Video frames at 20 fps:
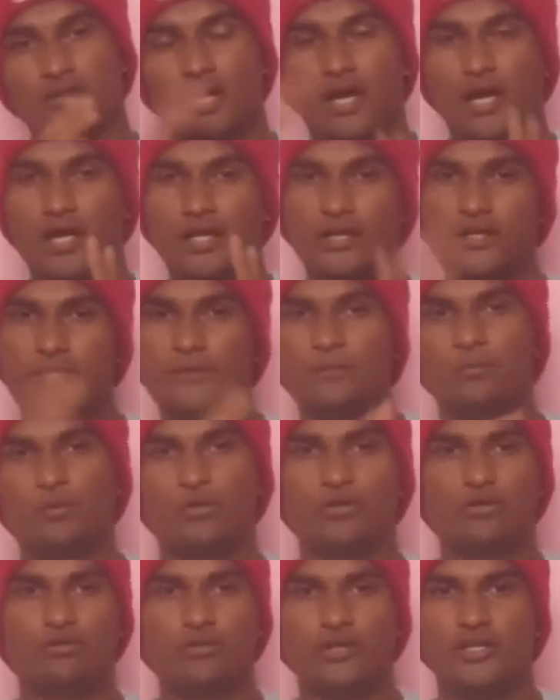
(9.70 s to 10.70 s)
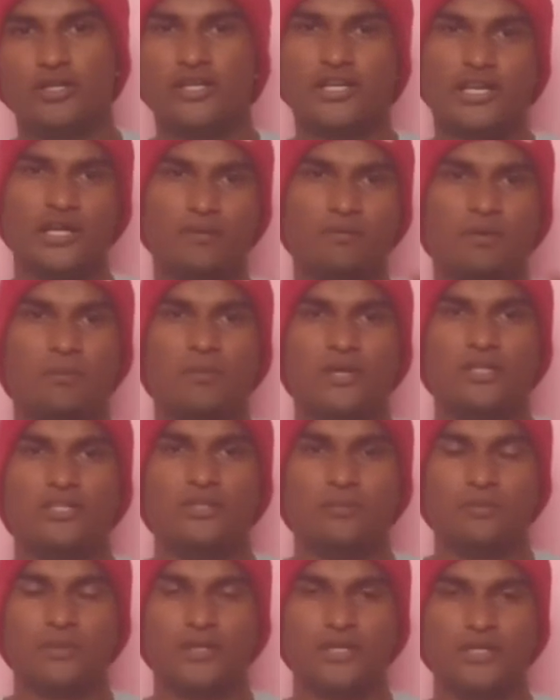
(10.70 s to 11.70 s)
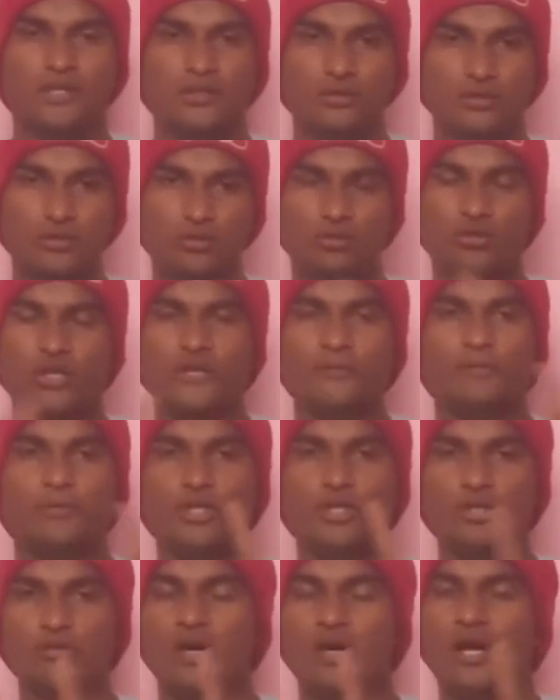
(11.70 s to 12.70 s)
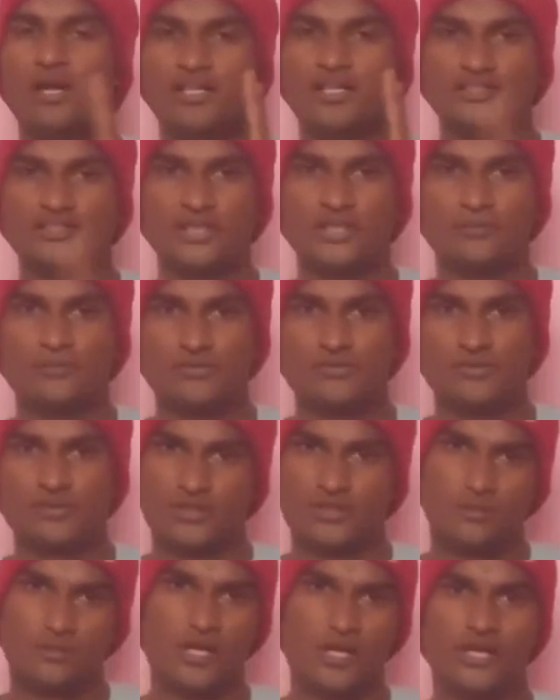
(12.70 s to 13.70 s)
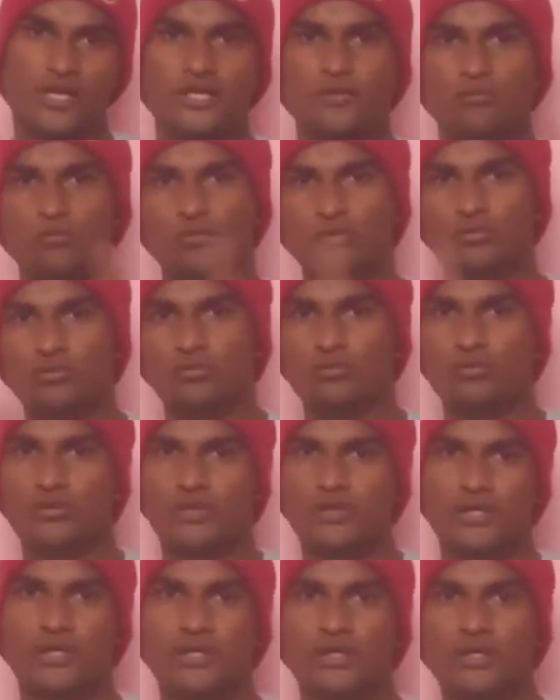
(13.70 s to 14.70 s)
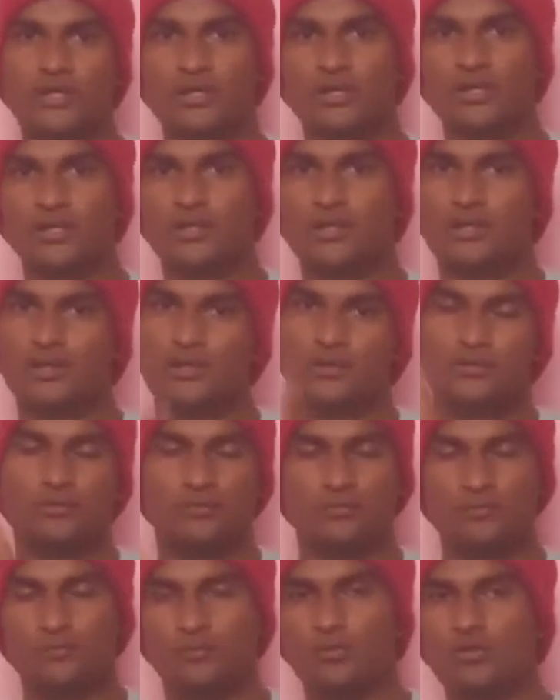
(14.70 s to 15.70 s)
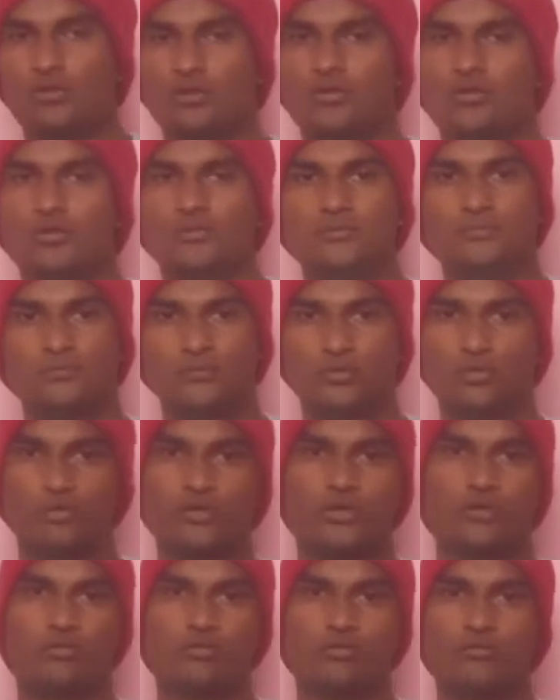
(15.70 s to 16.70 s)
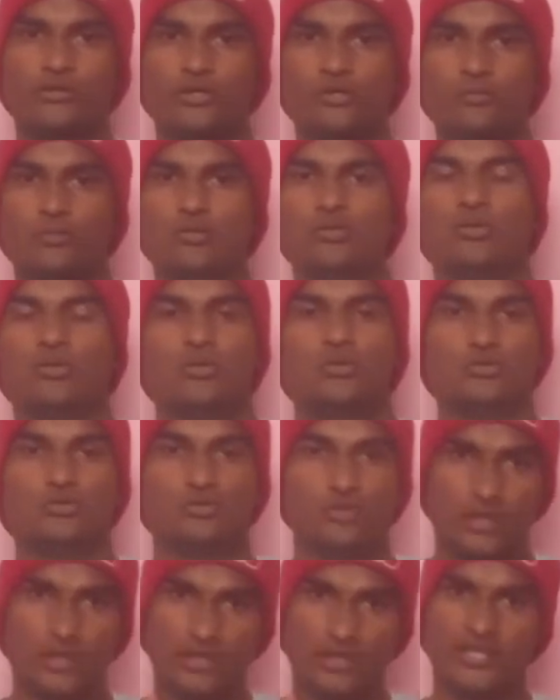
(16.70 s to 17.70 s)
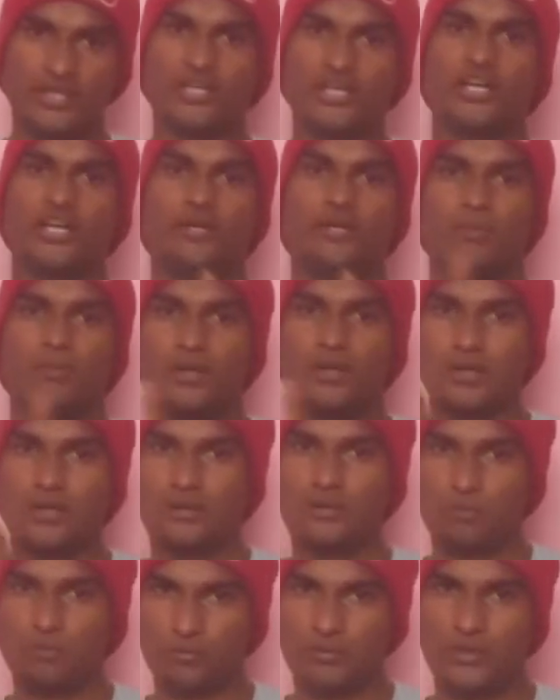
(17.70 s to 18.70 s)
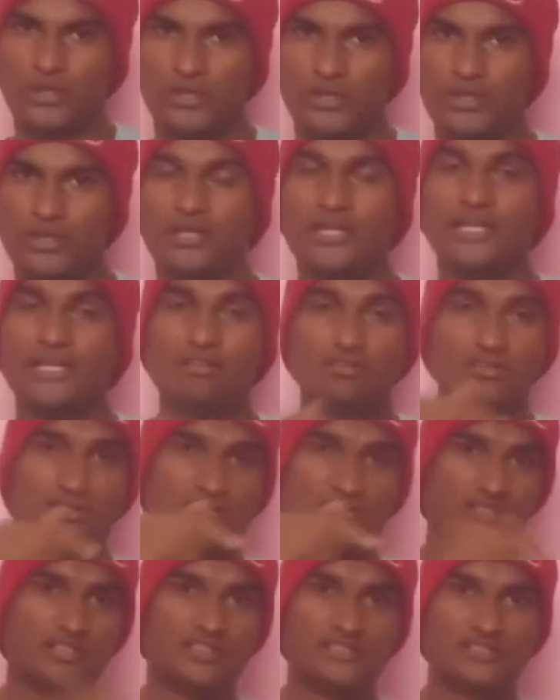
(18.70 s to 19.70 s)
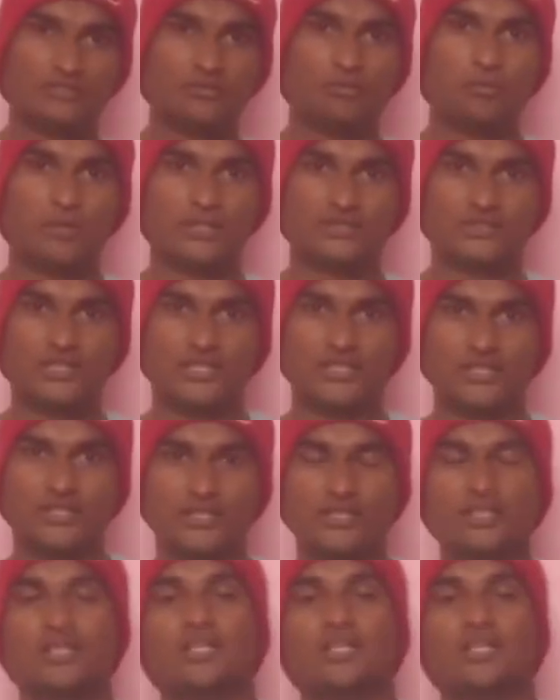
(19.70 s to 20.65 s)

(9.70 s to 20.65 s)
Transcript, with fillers: ஆல்ரெடி போட்ட டெய்லி நீங்கள் கண்டிப்பாக பார்த்துருப்பீங்க டு நாட் பிலீவ் ஆன்லைன் ஜாப்ஸ் நம்ம ஆல்ரெடி முன்னுடைய போட்டிருக்கோம் முன்கூட்டியே ஒரு வீடியோ போட்டிருக்கோம் ஸோ அதையும் நீங்கள் கண்டிப்பாக போய் பாருங்கள் லிங்க் வந்து சரி டிஸ்கிரிப்ஷன் பாக்ஸில் இருக்குது